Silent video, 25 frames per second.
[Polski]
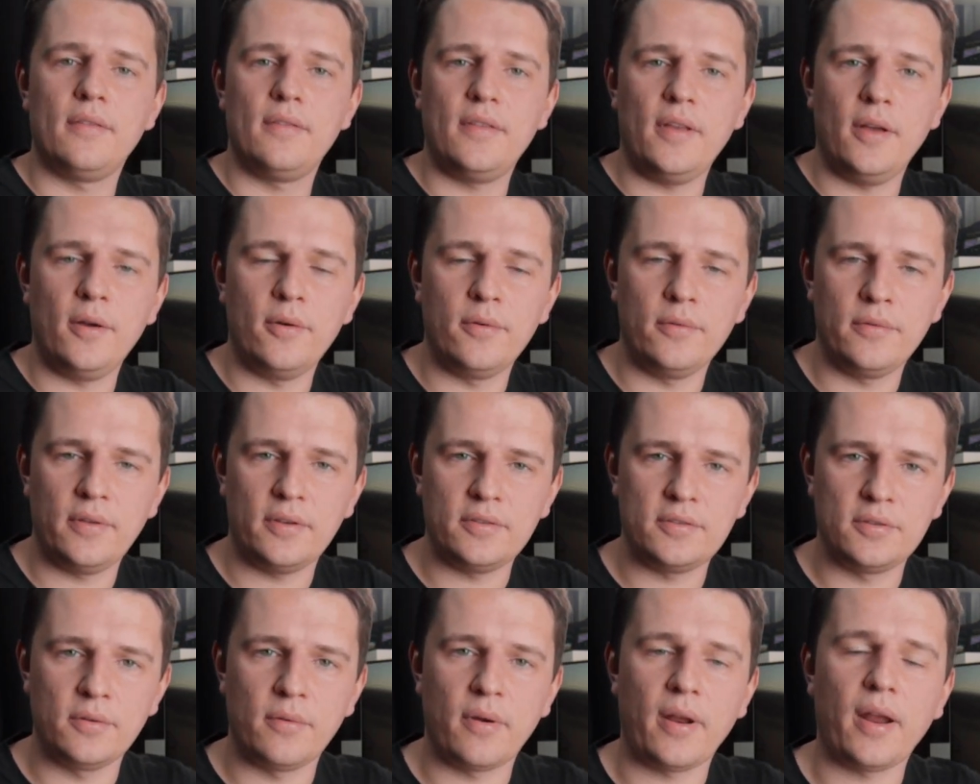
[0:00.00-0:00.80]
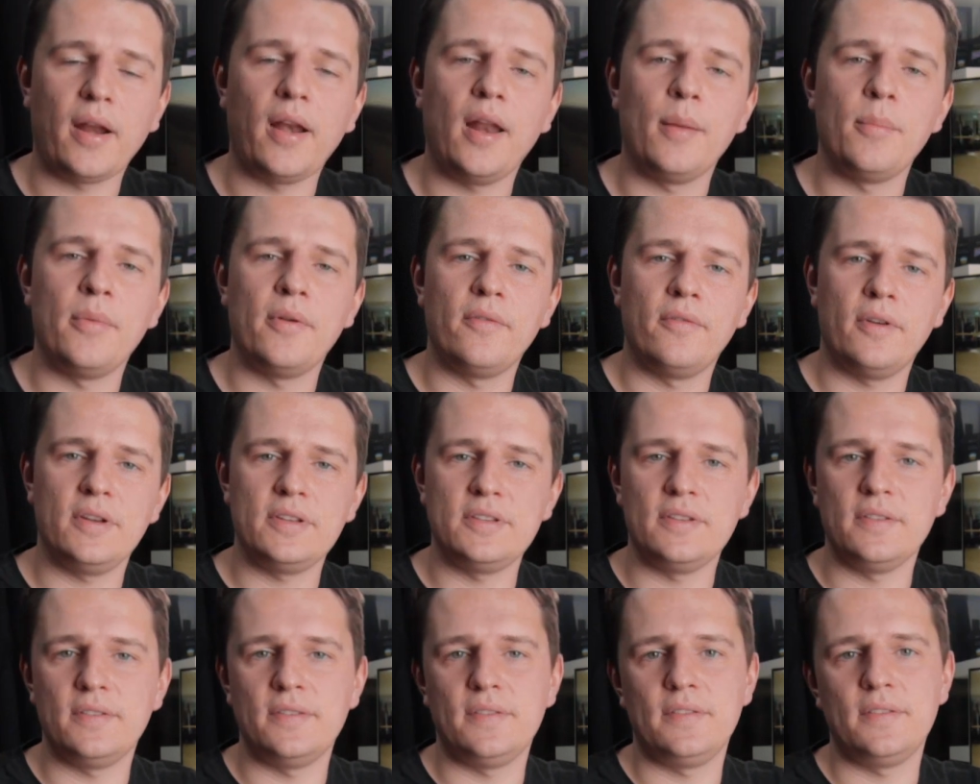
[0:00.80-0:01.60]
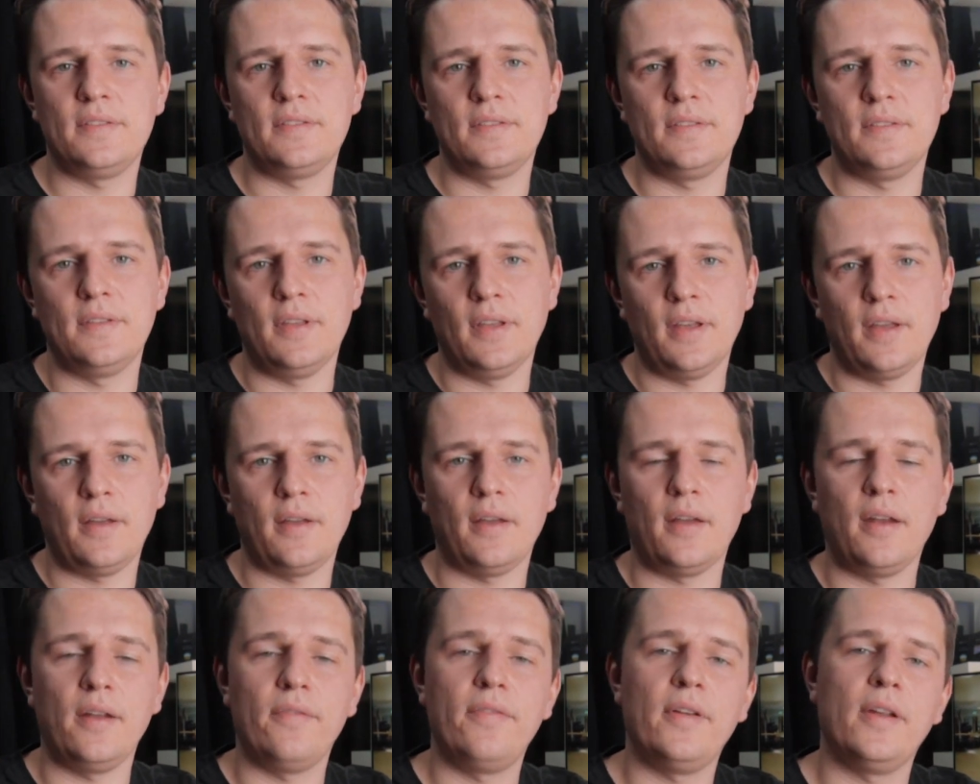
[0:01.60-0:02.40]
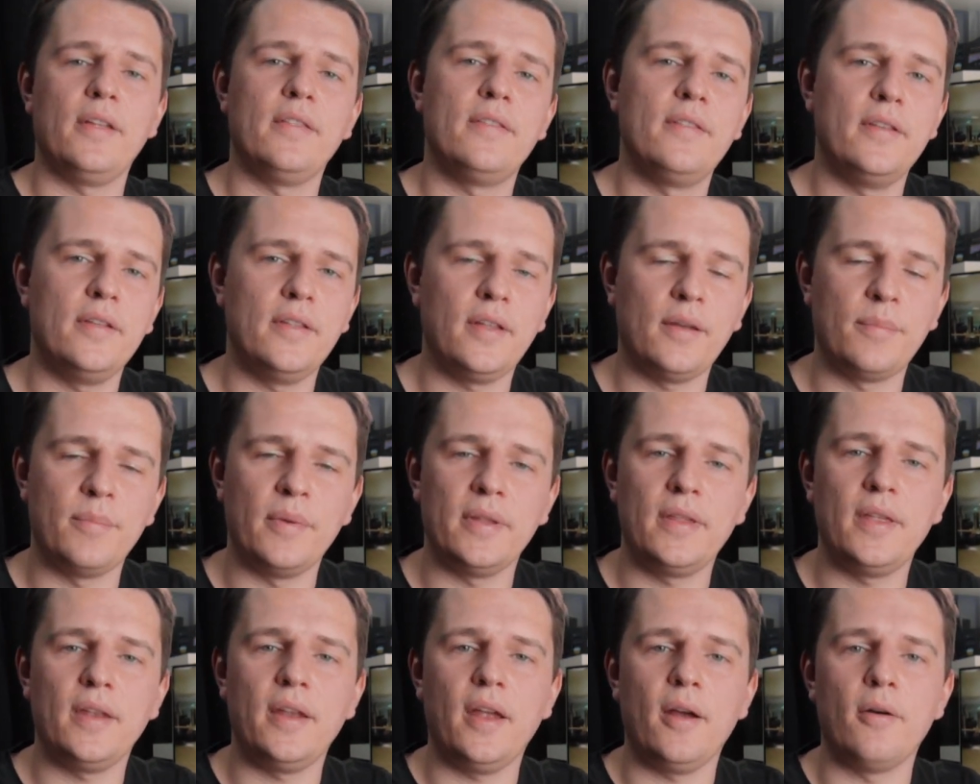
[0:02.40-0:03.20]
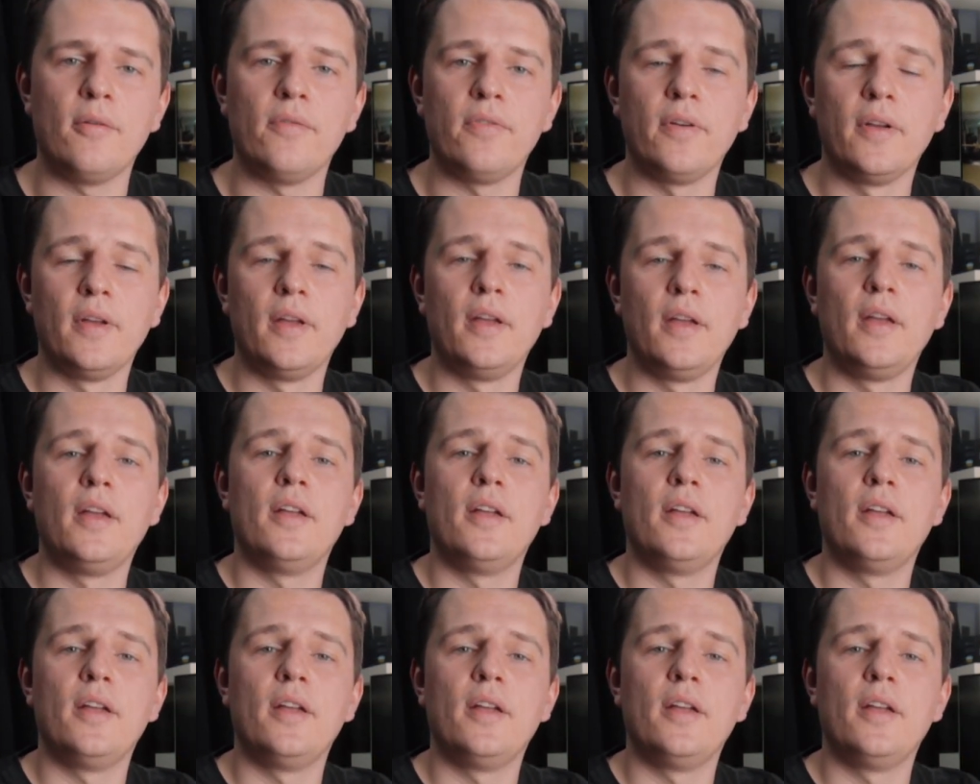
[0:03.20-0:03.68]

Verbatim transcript: całą naszą reklamę właśnie z tych referencyjnych materiałów.